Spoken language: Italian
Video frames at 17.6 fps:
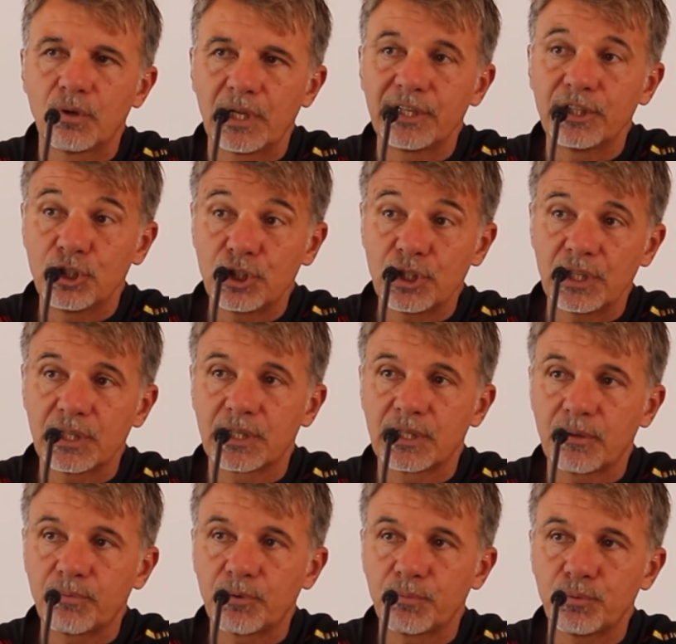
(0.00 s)
la
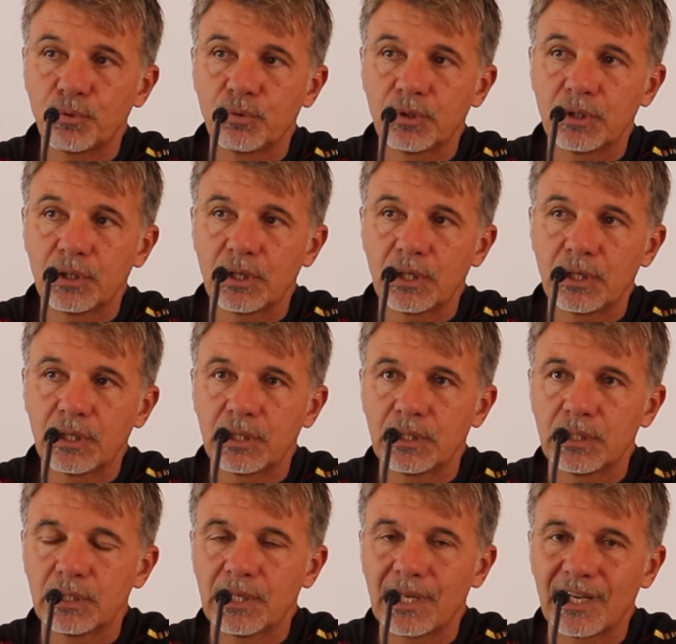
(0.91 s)
ricerca proprio
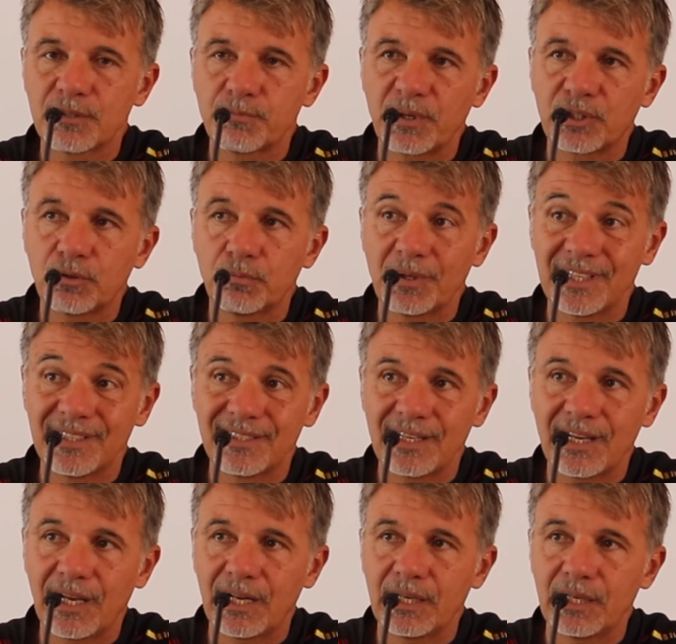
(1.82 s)
dall'aspetto
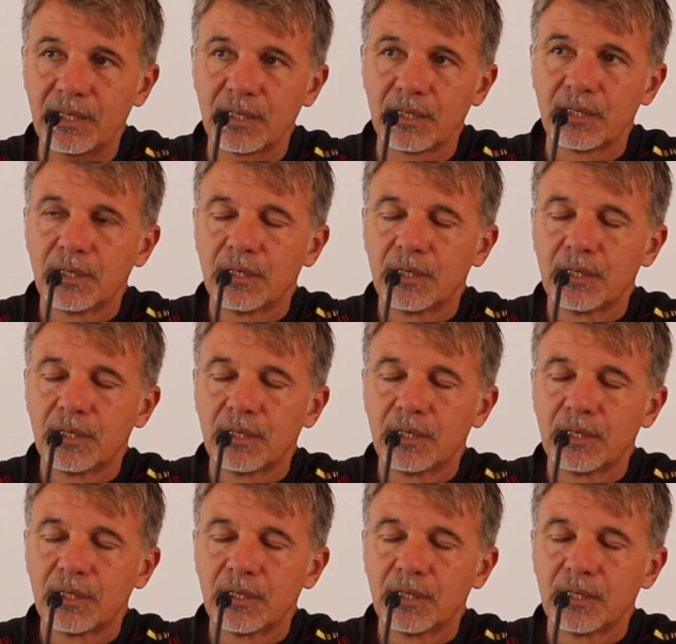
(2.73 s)
mentale